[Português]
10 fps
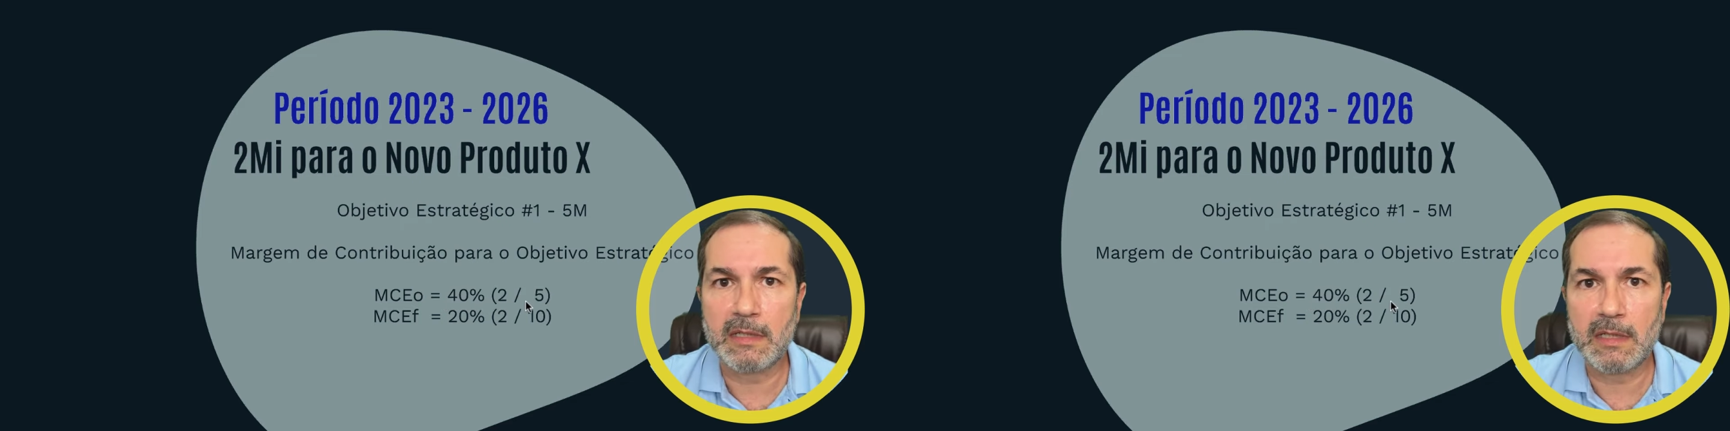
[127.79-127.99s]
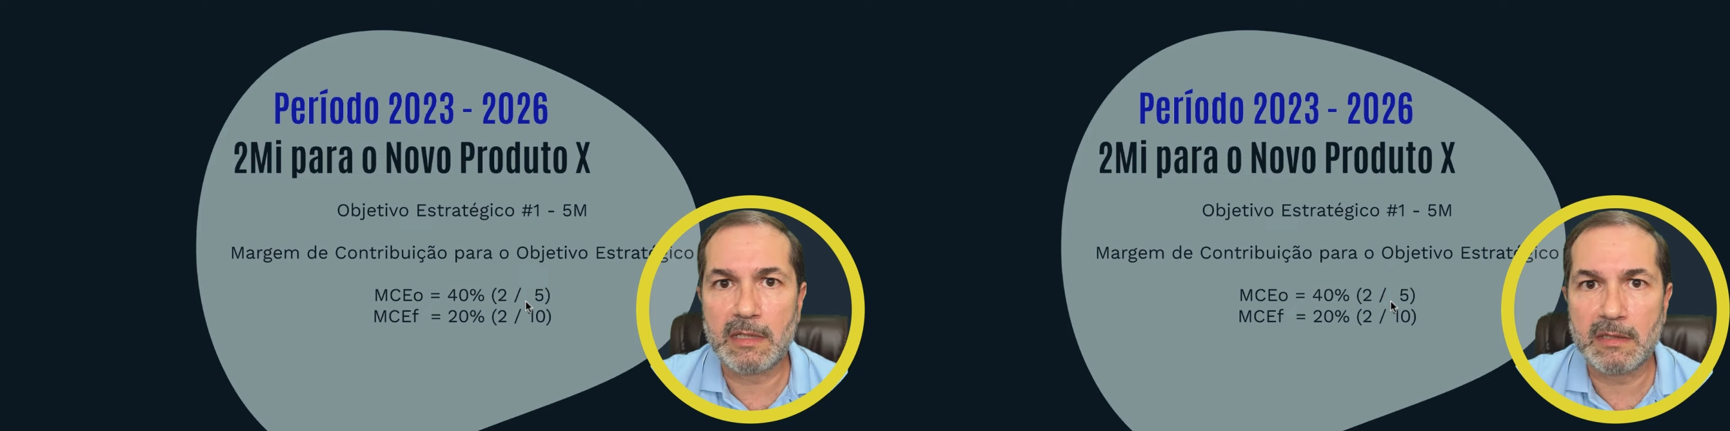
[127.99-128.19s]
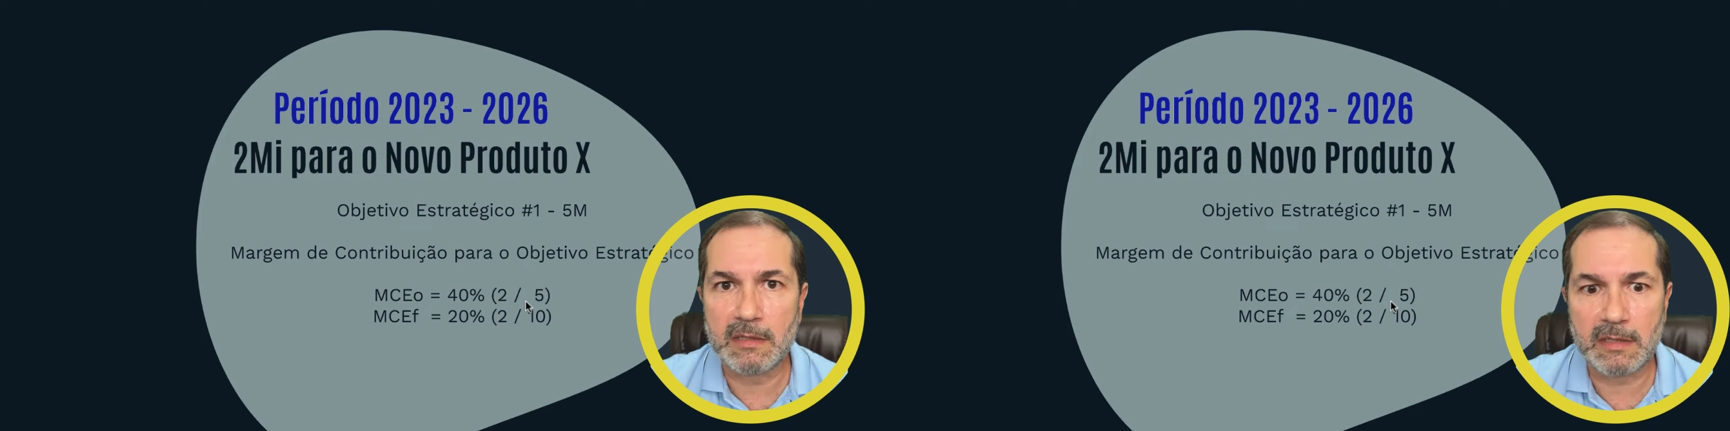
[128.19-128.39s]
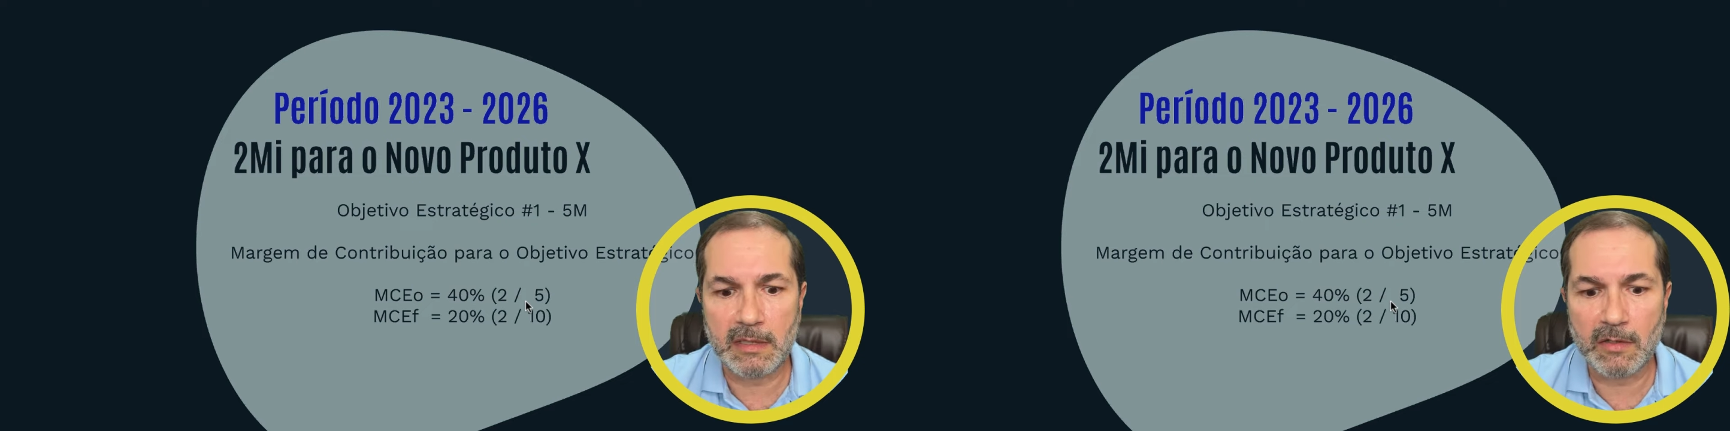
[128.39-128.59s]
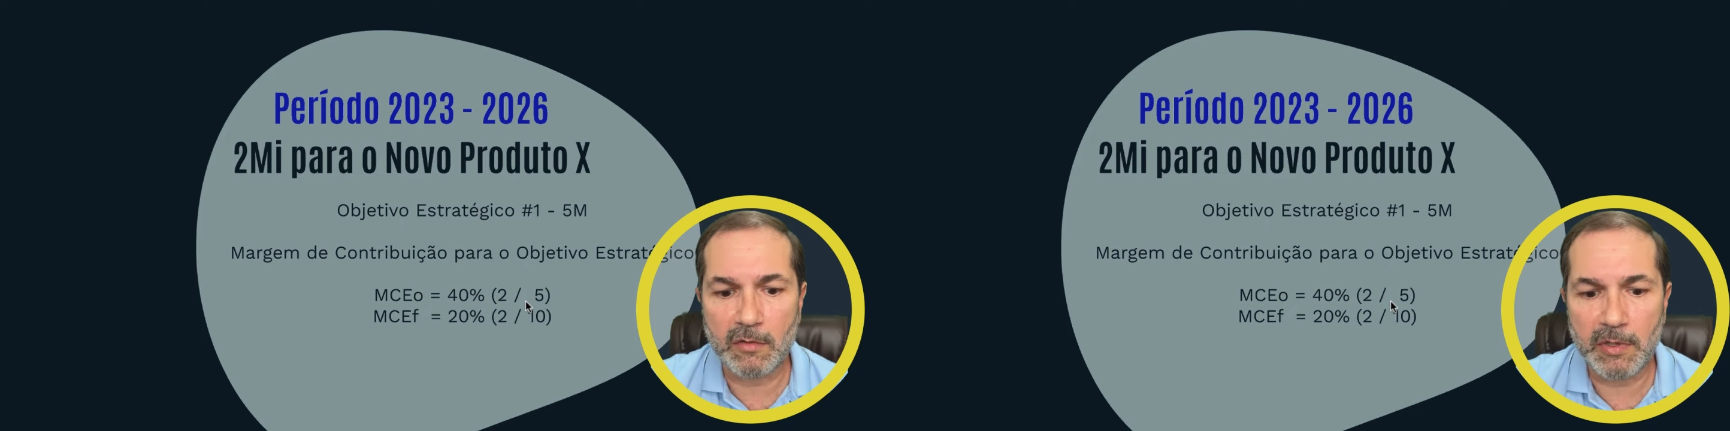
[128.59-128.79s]
em
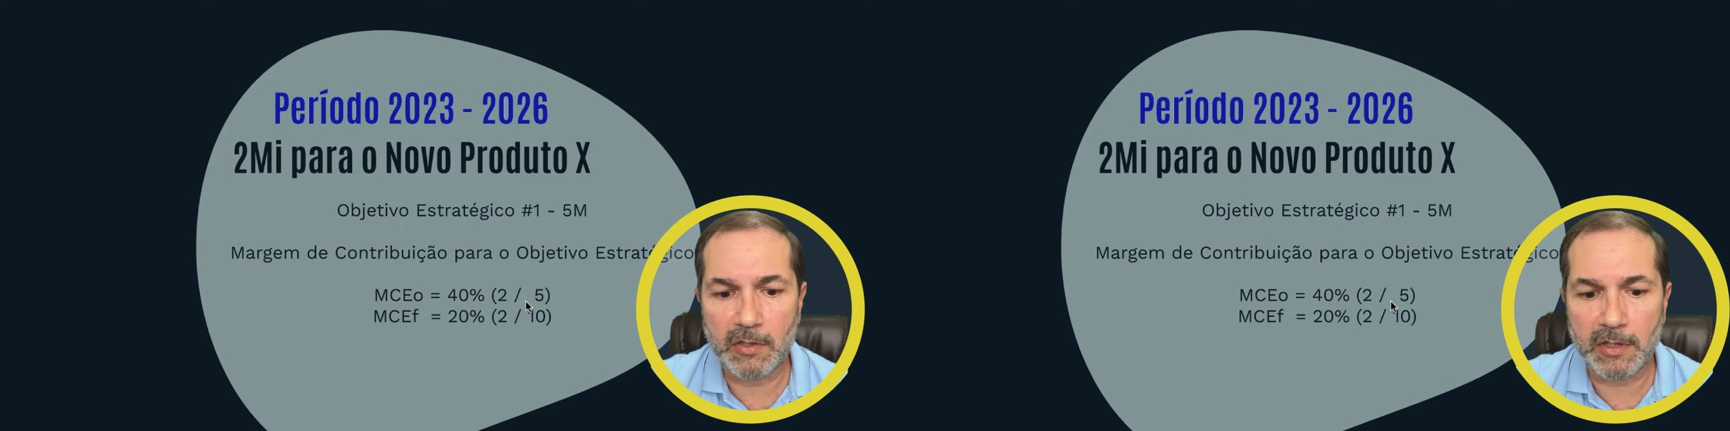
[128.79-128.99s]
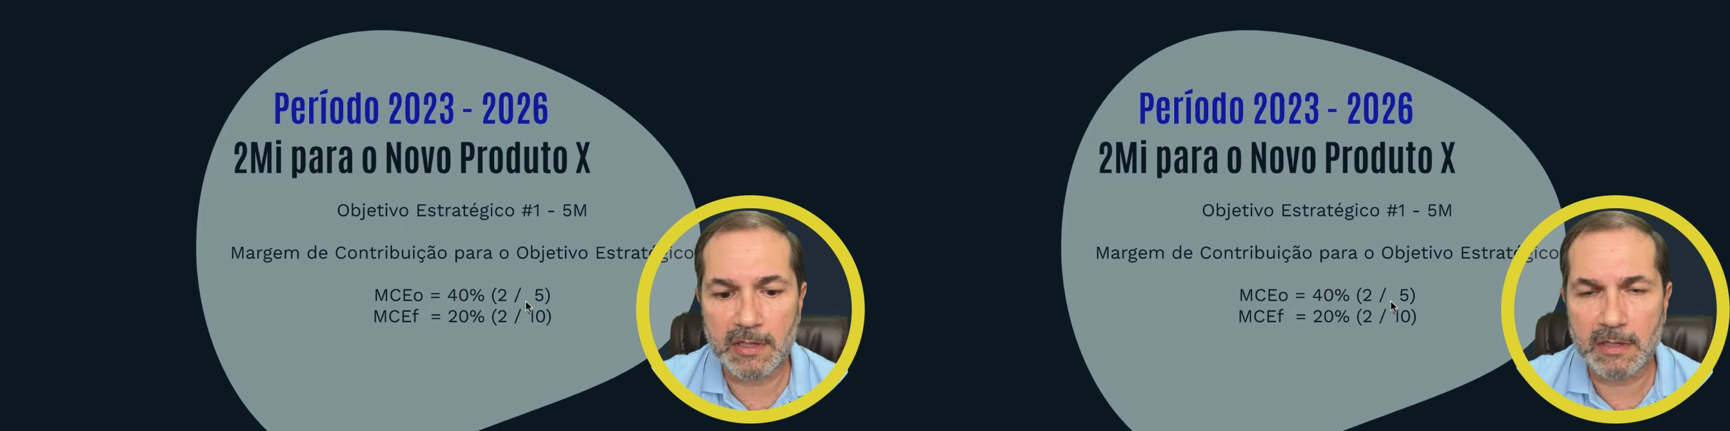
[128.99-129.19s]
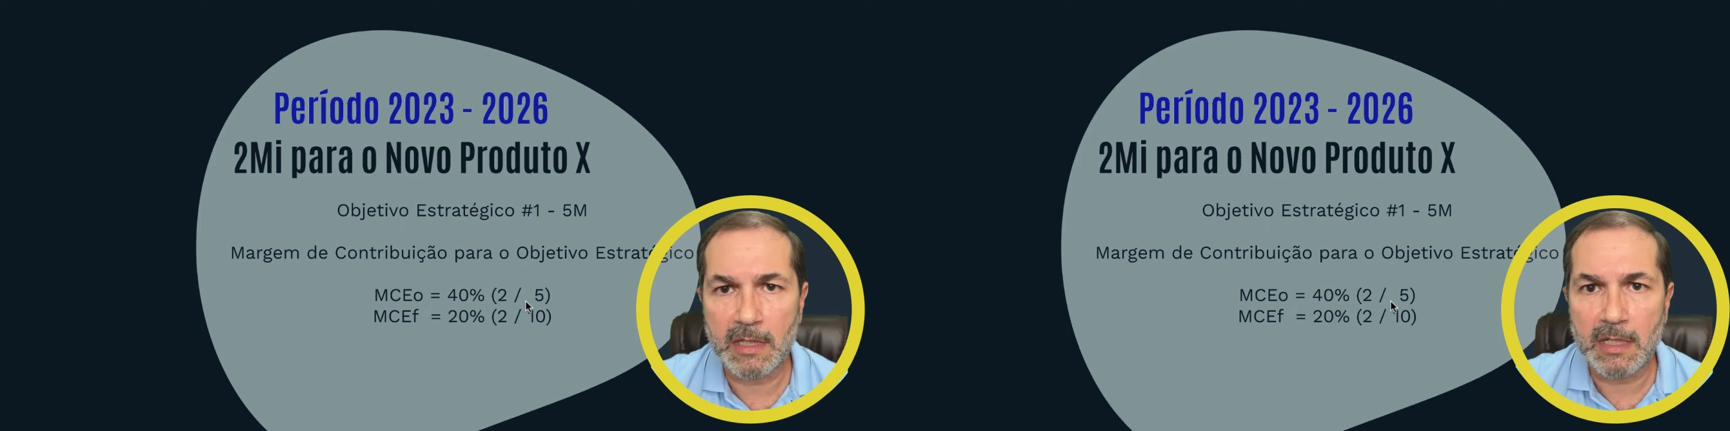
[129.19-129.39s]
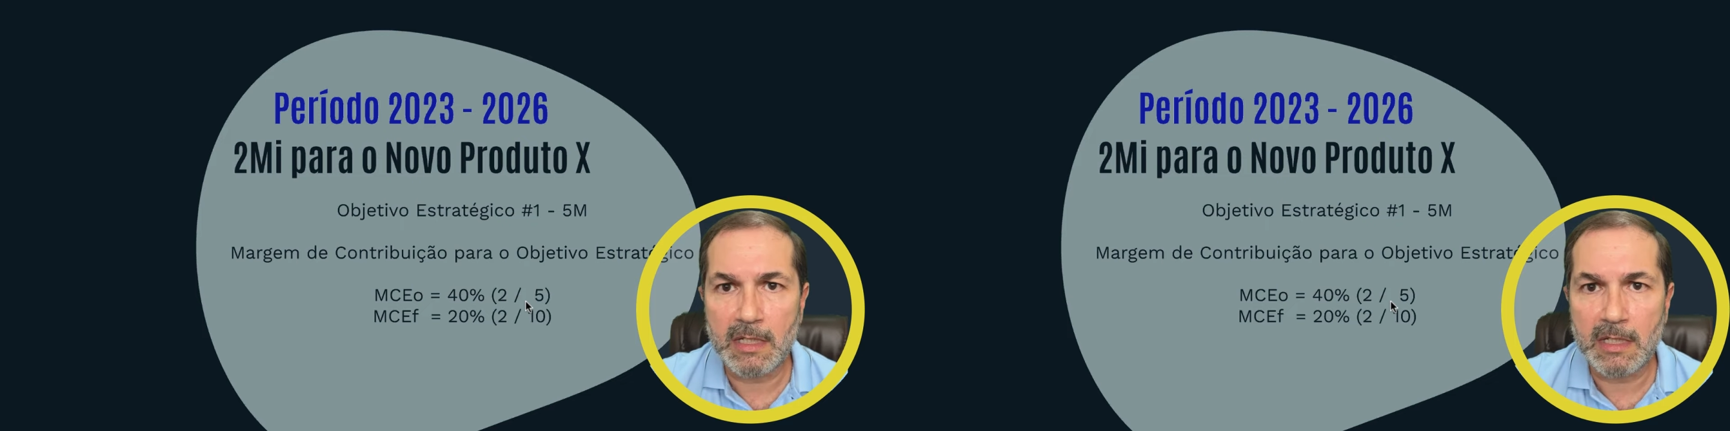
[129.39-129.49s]
5 milhões.